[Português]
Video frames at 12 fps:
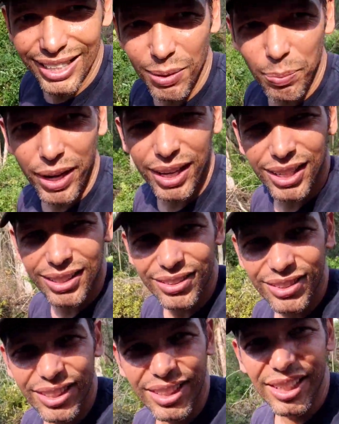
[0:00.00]
aqui pegando,
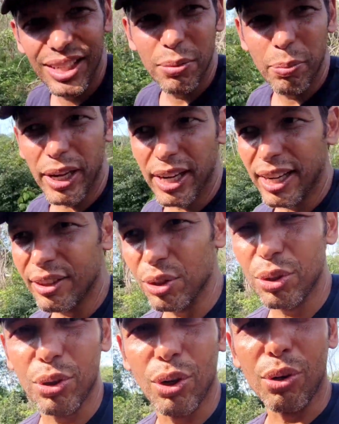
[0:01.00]
pegando
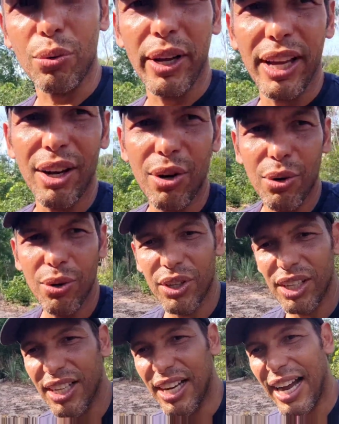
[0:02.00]
os tocos. Eu,
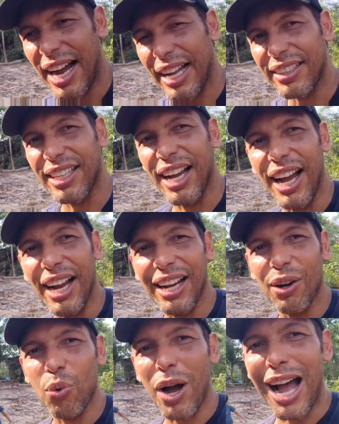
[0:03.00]
a
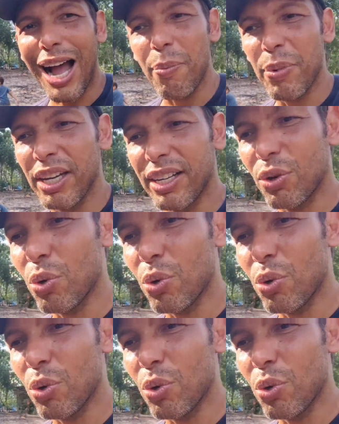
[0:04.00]
Tayla, o Abner,